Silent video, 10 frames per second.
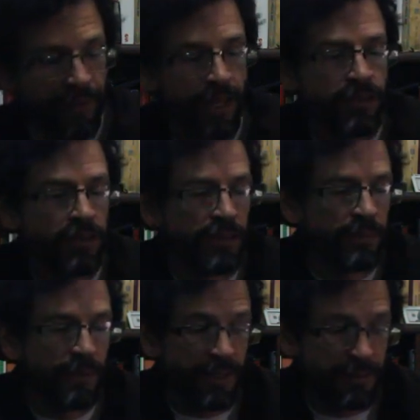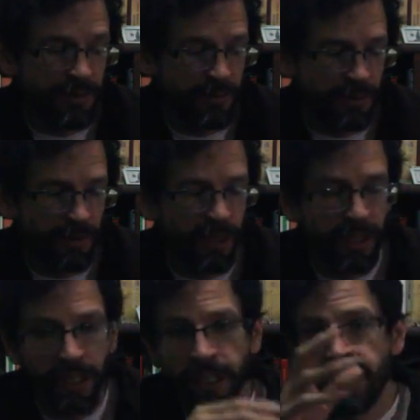entonces por eso no
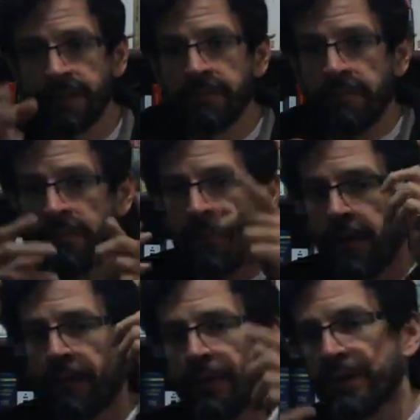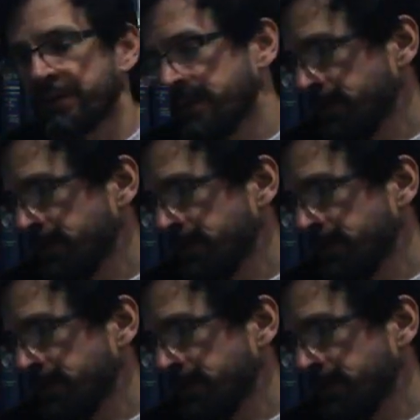pude por eso no